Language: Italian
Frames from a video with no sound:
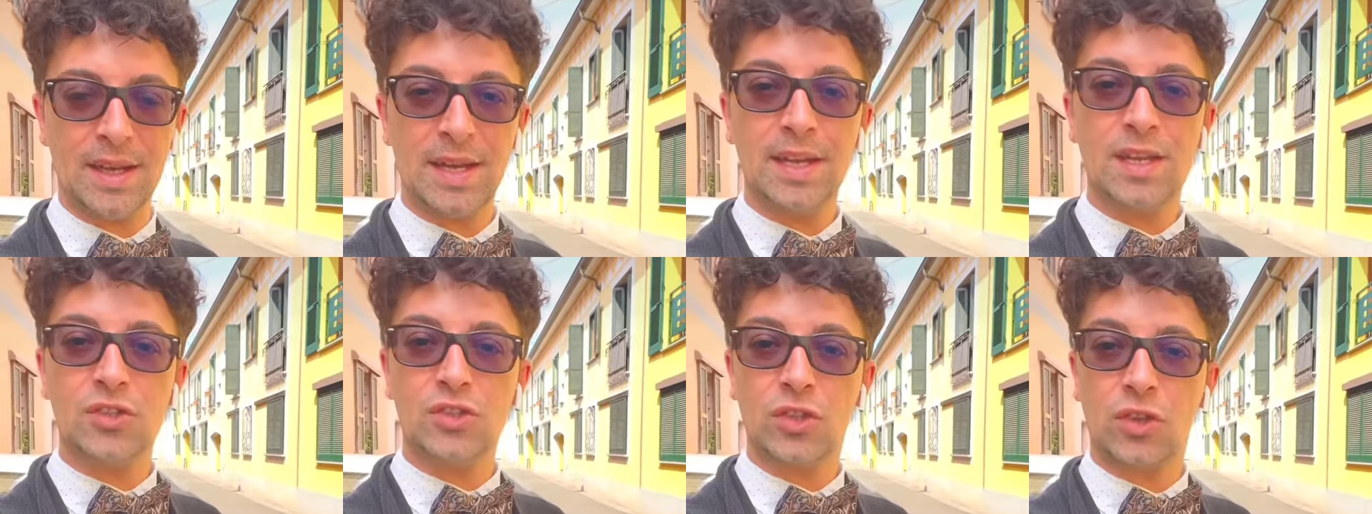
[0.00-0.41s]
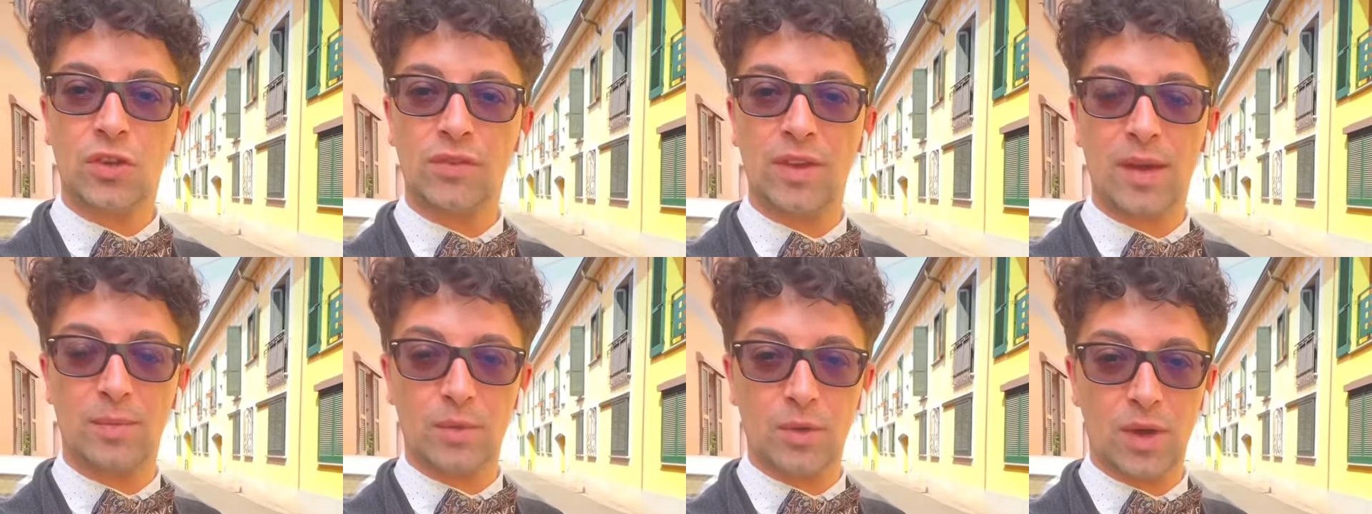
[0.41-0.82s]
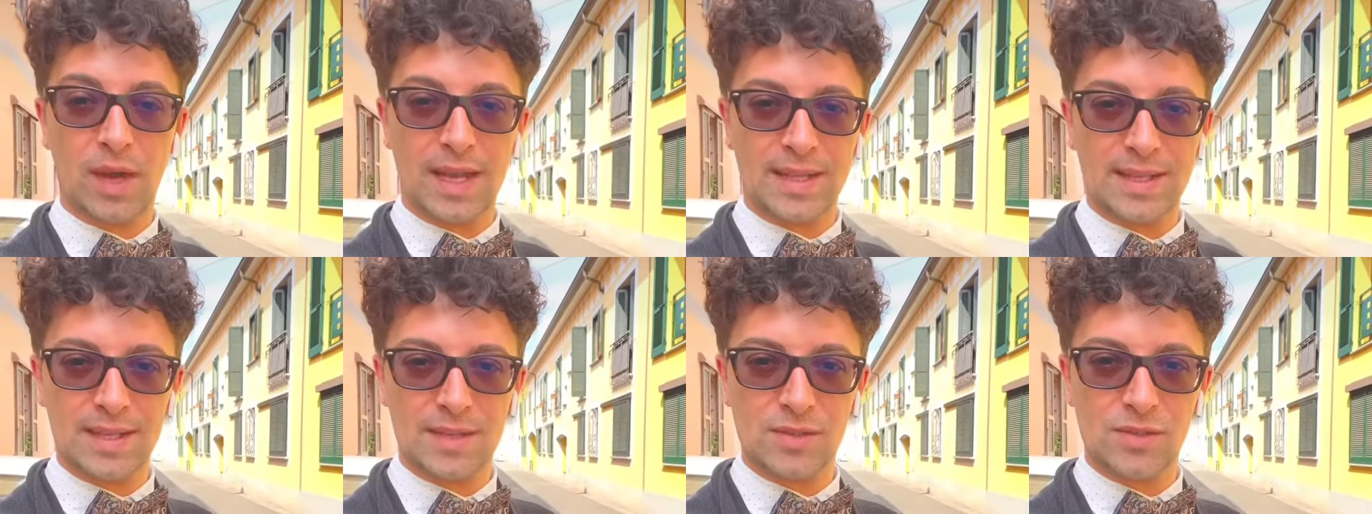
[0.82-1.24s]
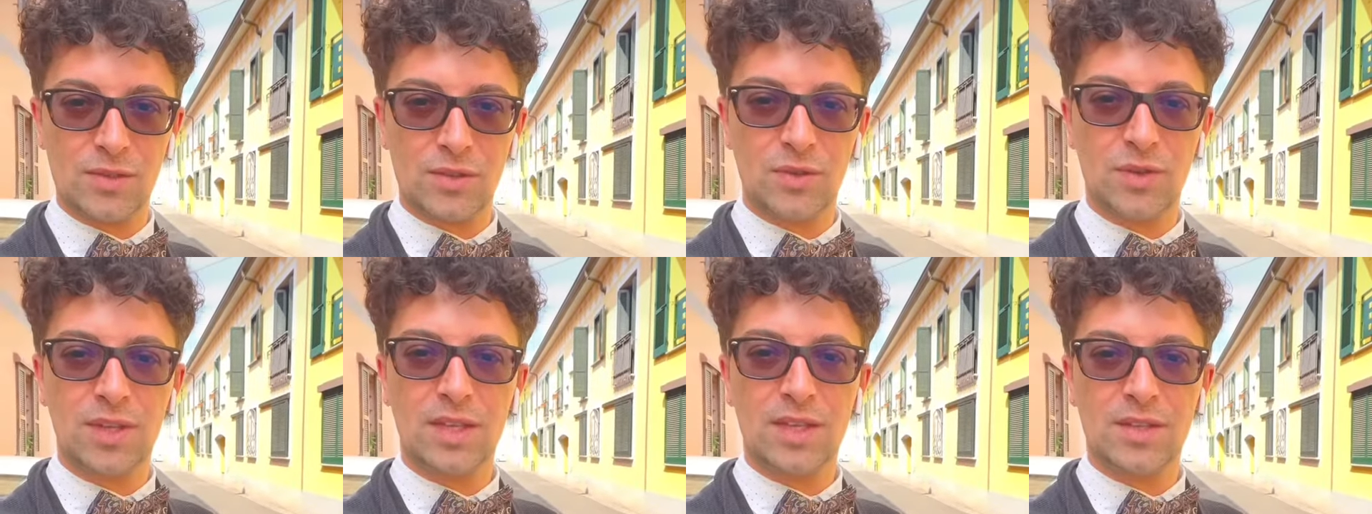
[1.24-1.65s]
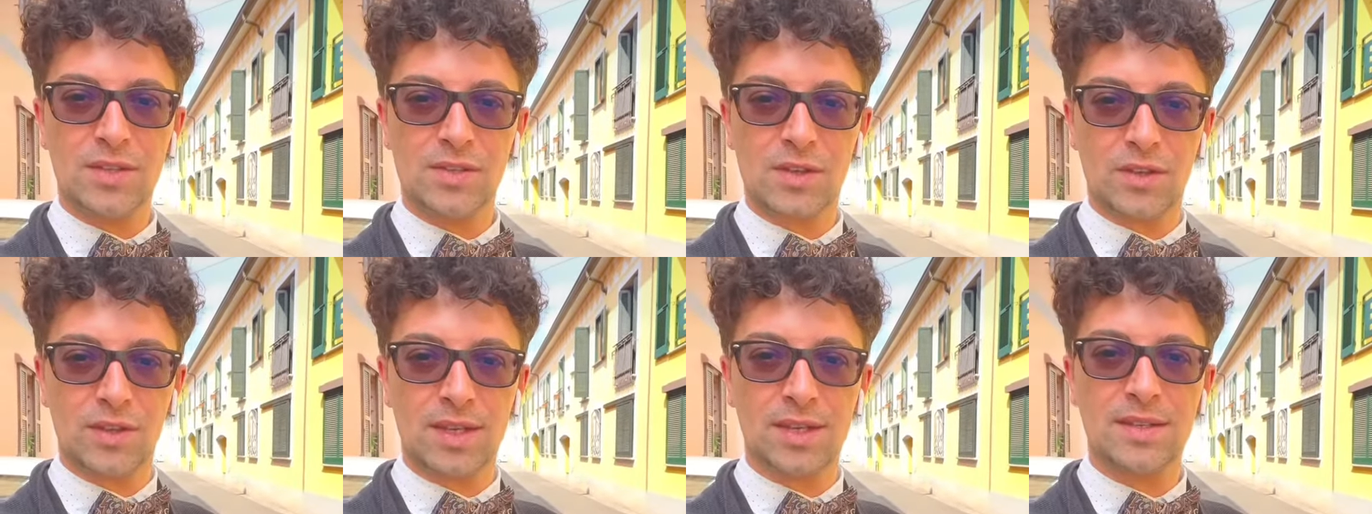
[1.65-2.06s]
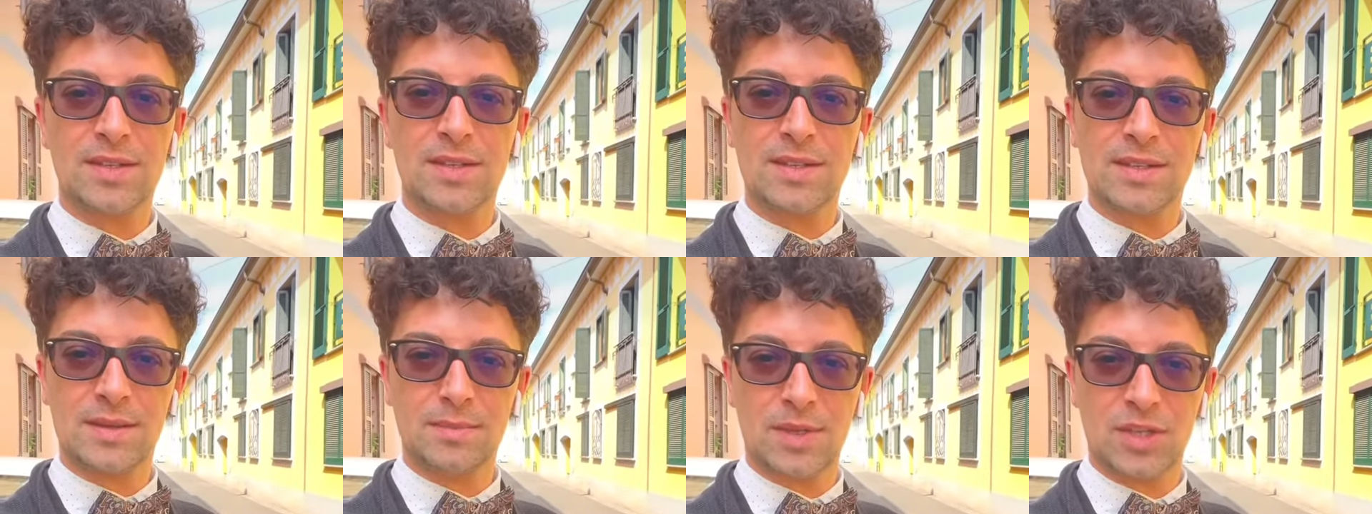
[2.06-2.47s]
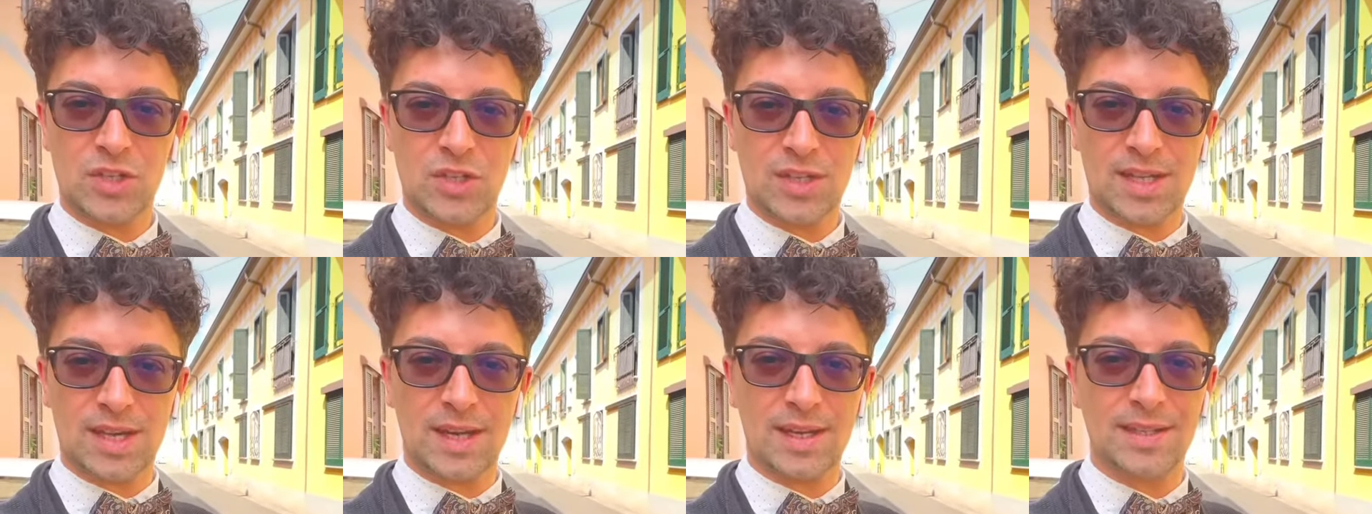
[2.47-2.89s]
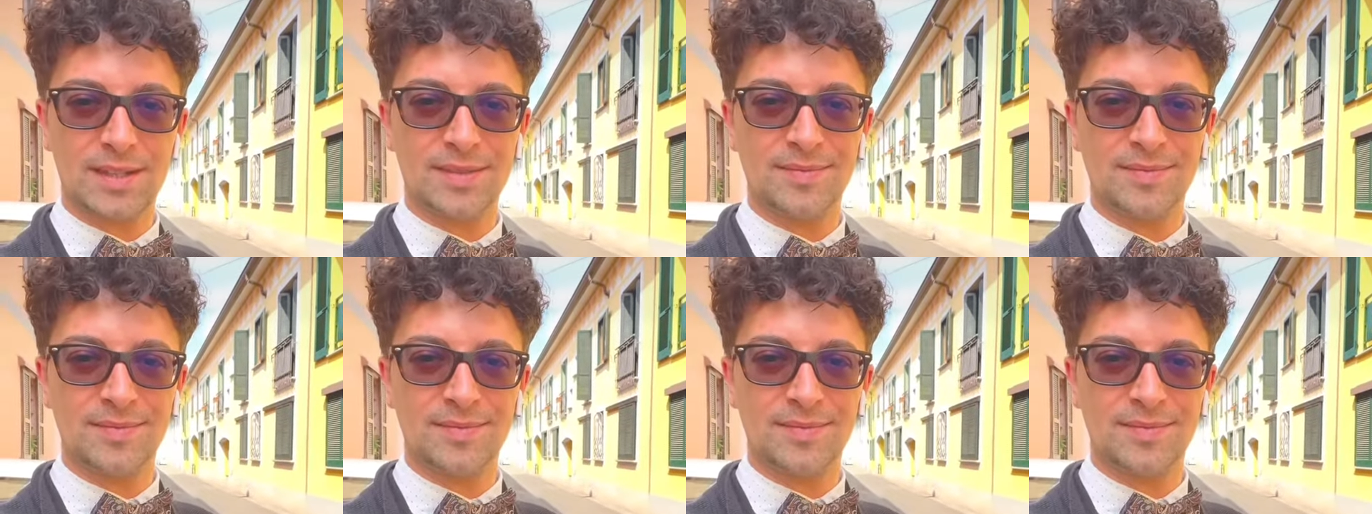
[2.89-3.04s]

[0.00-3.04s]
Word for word: Ci troviamo ad Esio, in zona semicentrale.